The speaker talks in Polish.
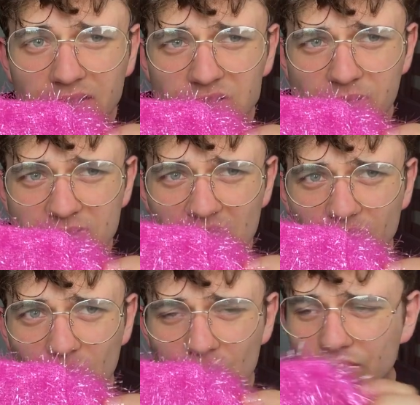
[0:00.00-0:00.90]
Tak z bliska
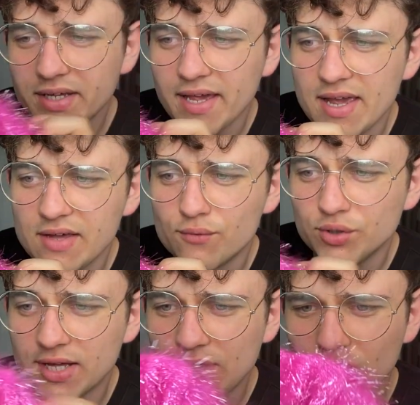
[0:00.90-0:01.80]
wygląda jej
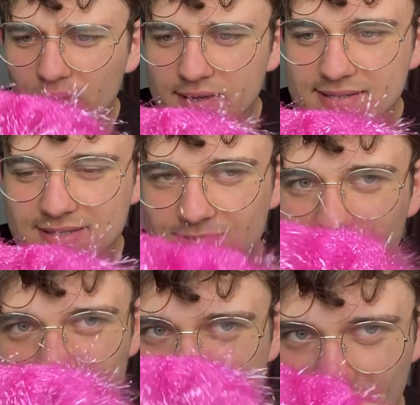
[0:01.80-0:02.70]
futerko, jest
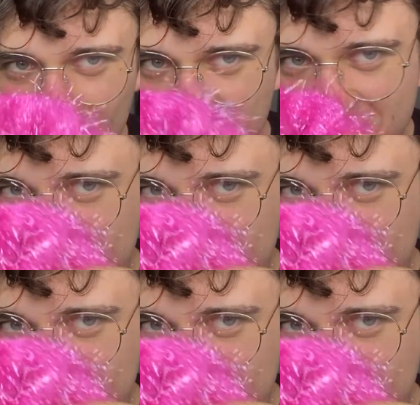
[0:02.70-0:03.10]
bardzo